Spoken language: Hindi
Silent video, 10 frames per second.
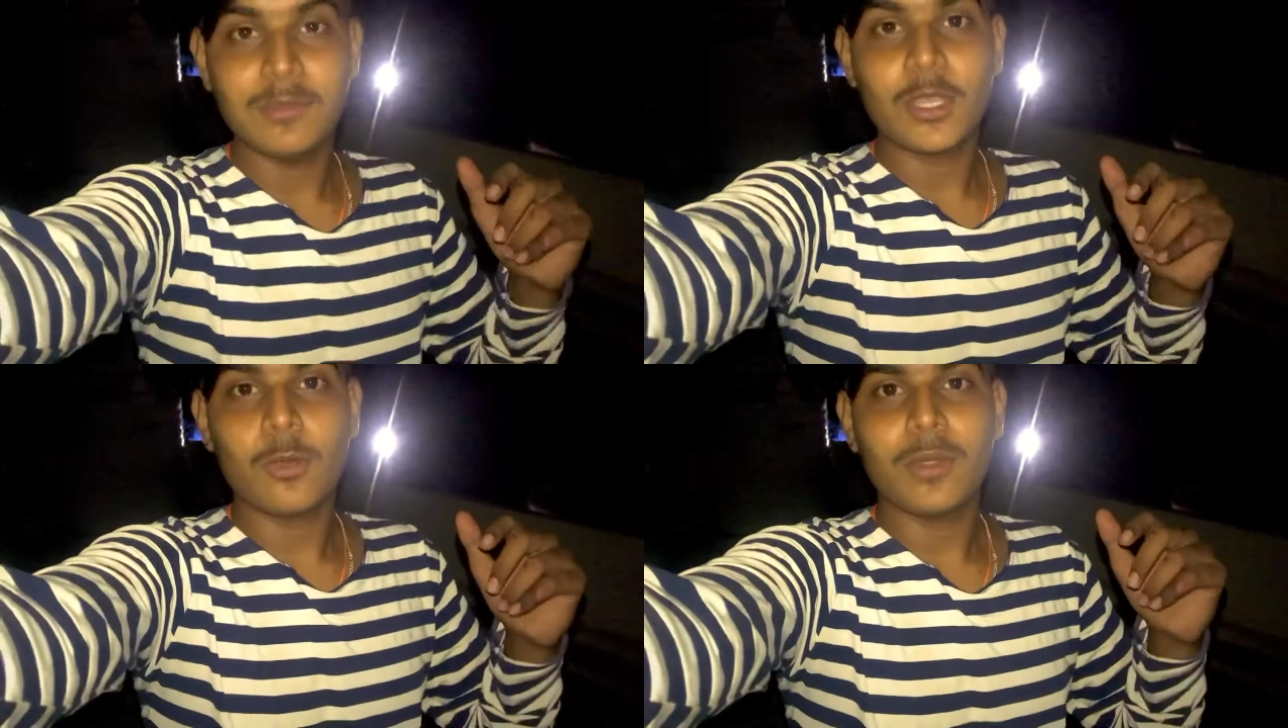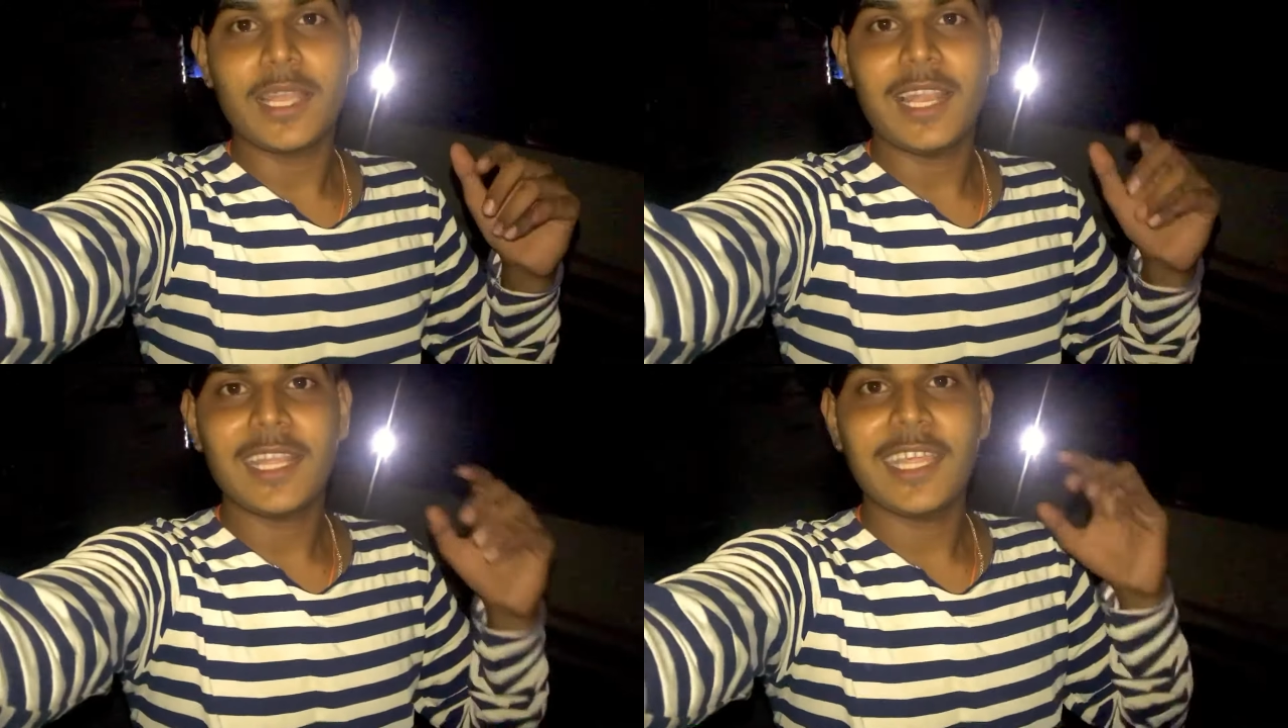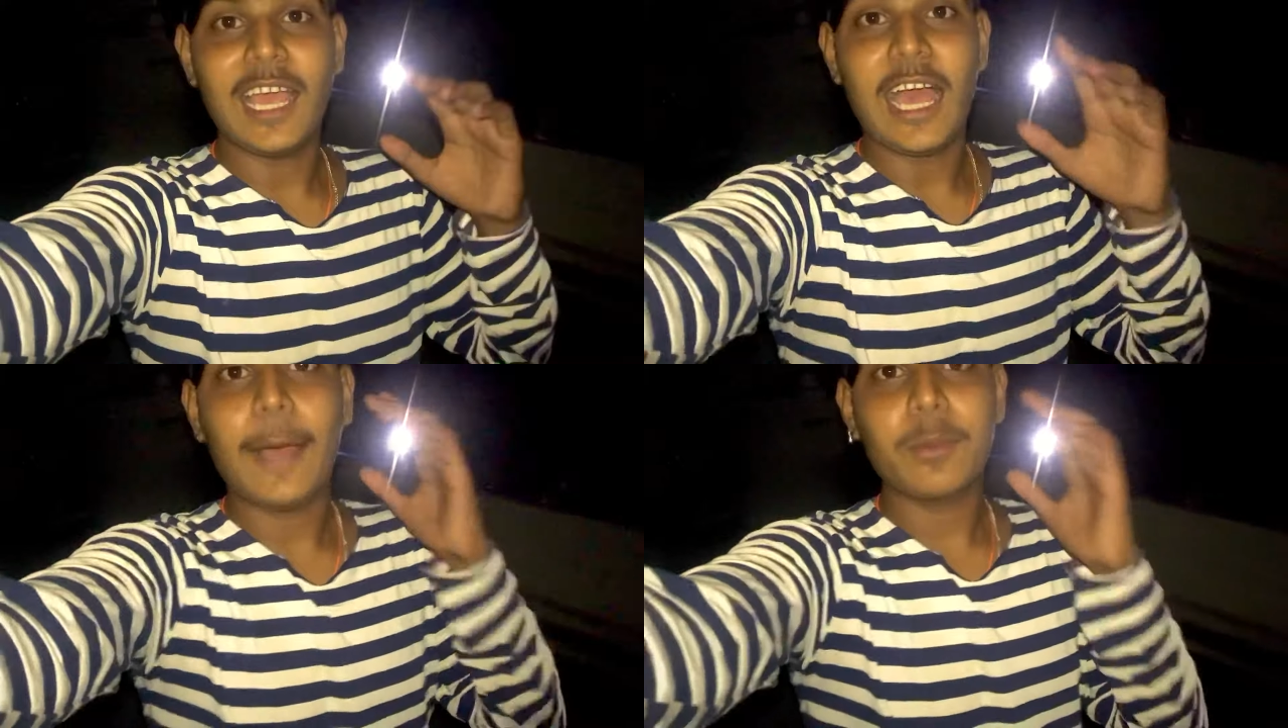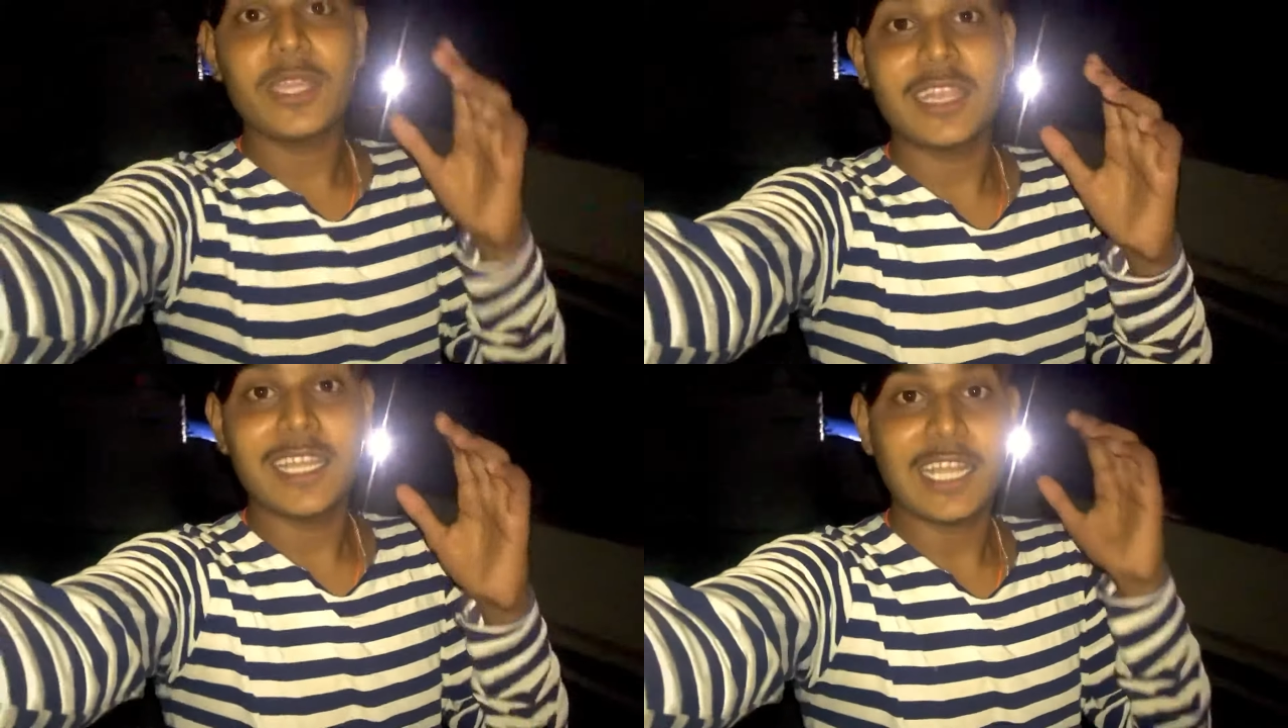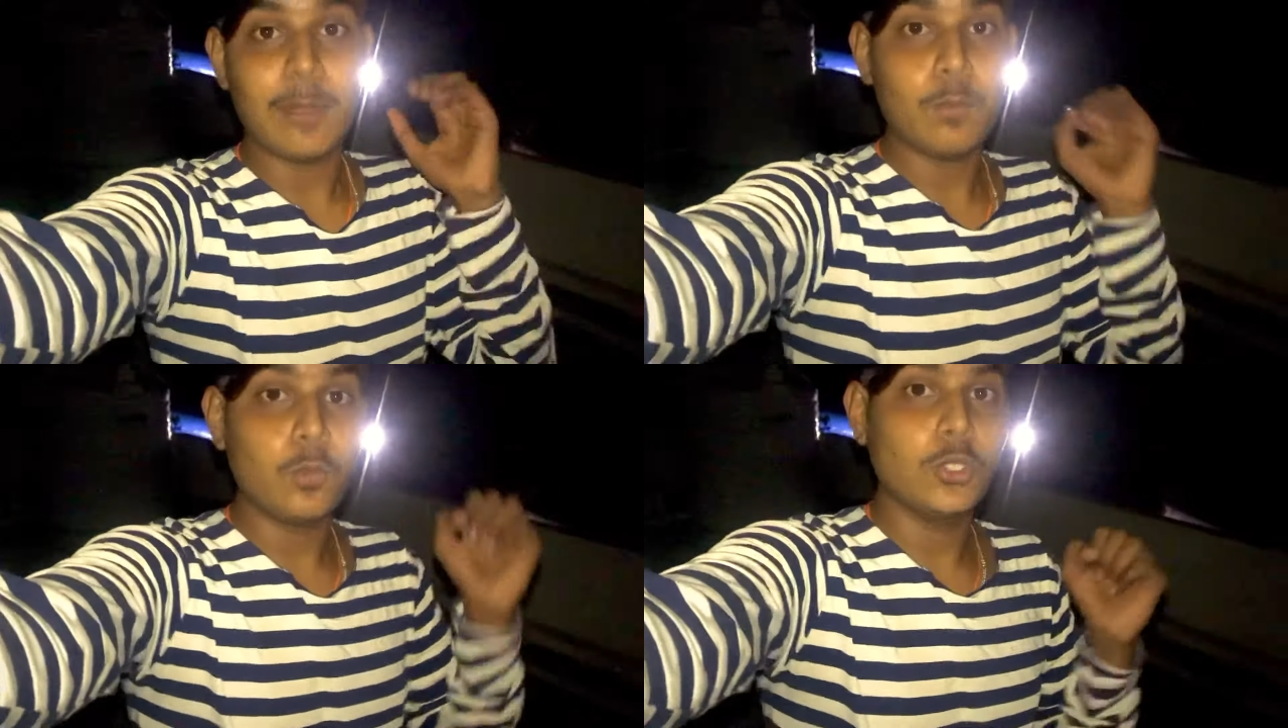ज़रूर बताना कि आप कितने
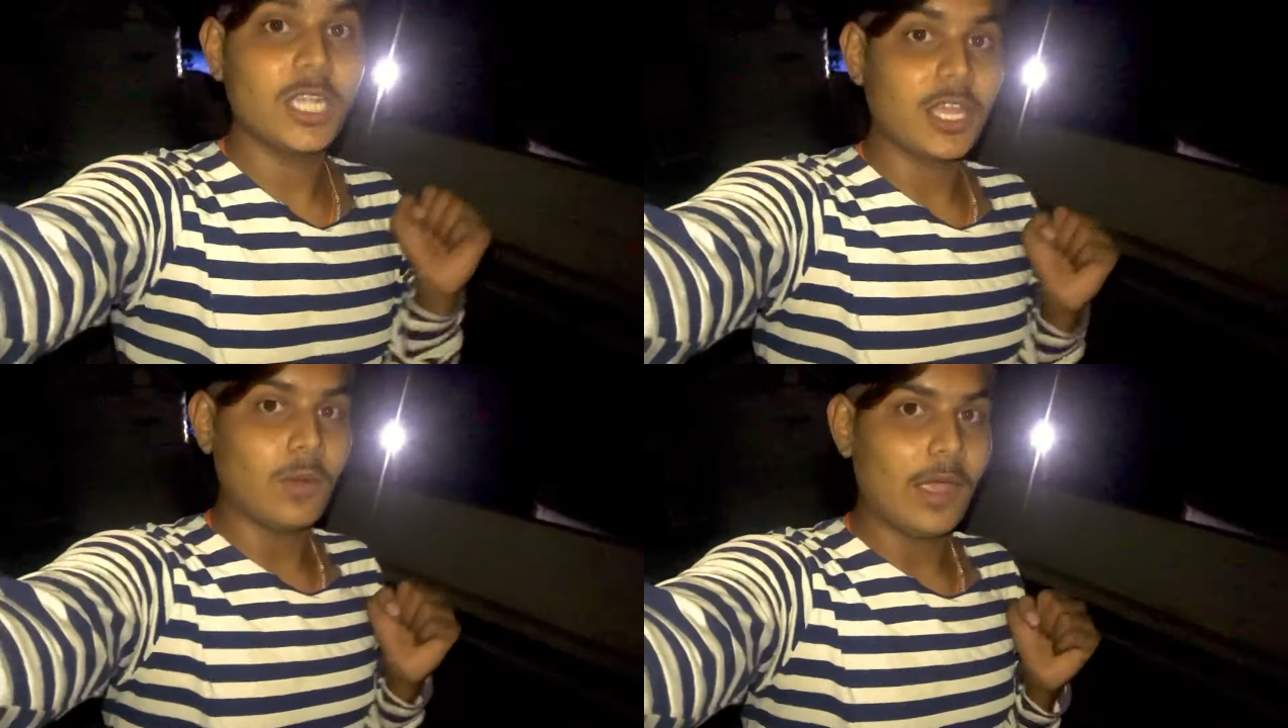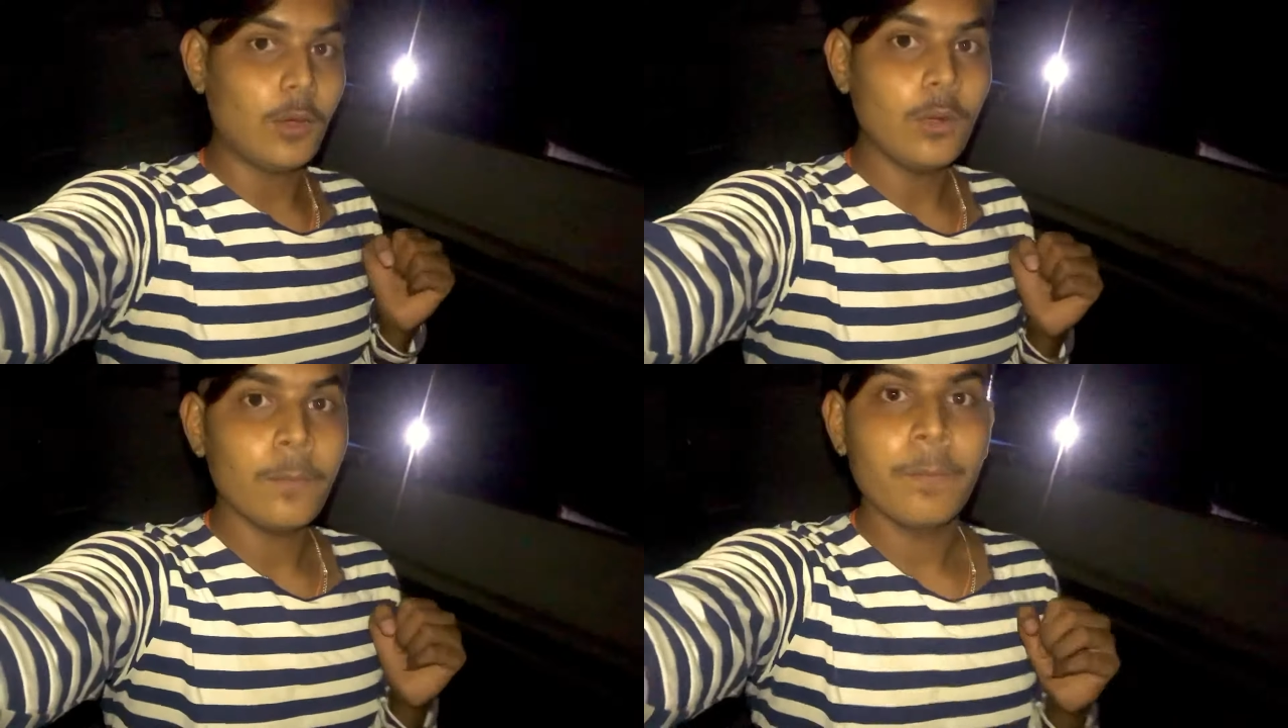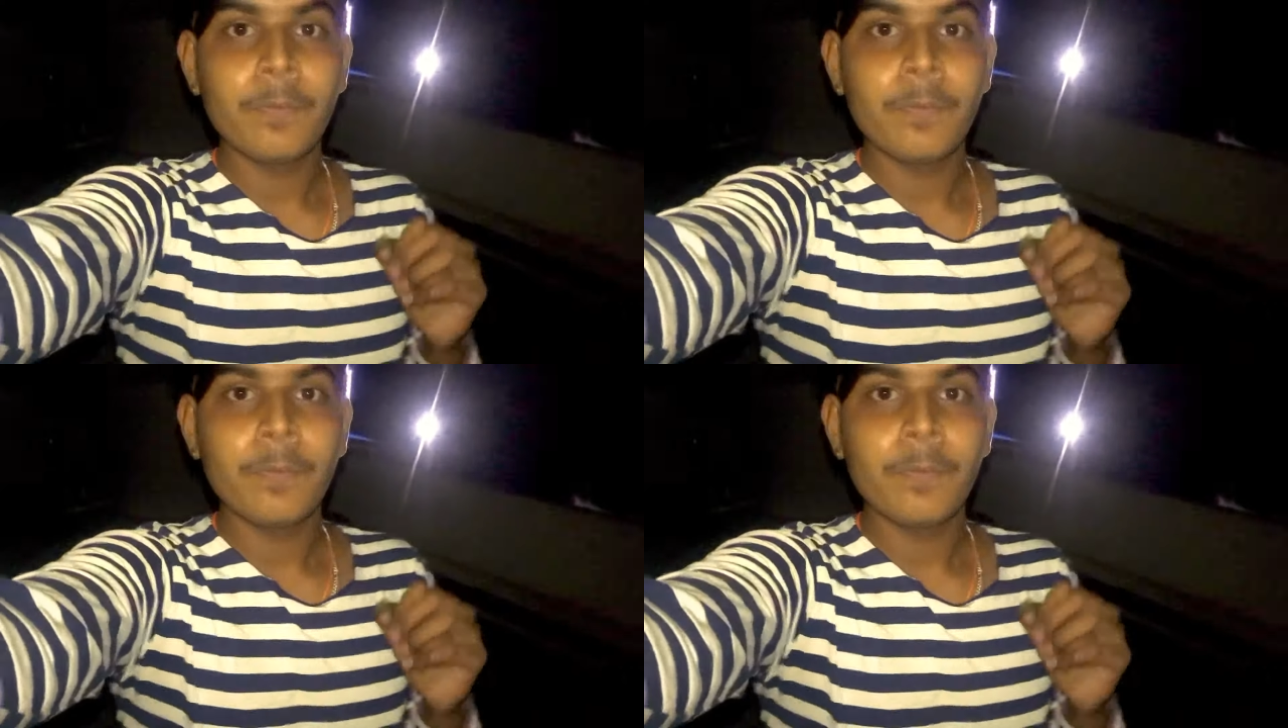टाइम पूजा करवाए हो